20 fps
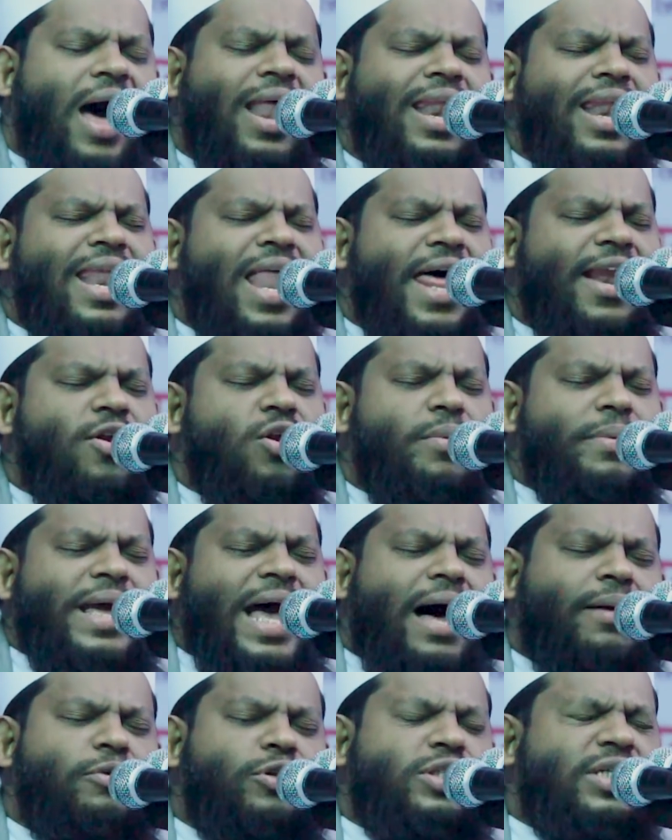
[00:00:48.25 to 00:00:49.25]
আল্লাহর
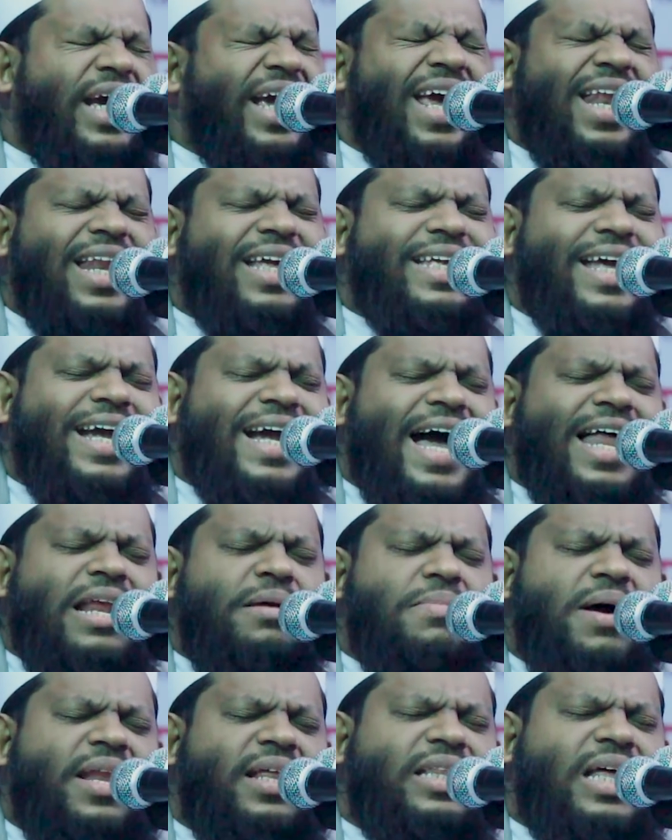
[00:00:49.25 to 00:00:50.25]
নবী আবু জেহেলকে
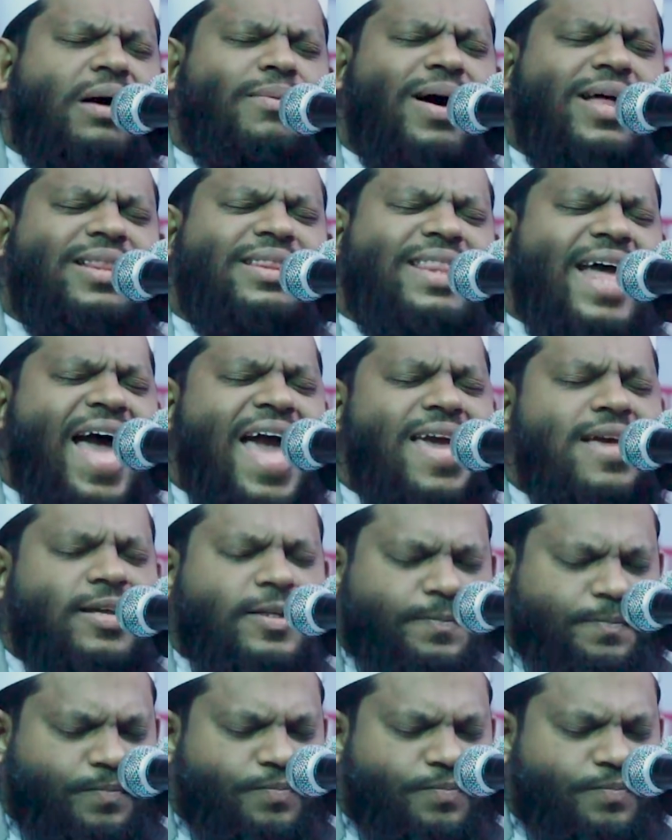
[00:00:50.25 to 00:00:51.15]
কালেমার দাবাত দেয়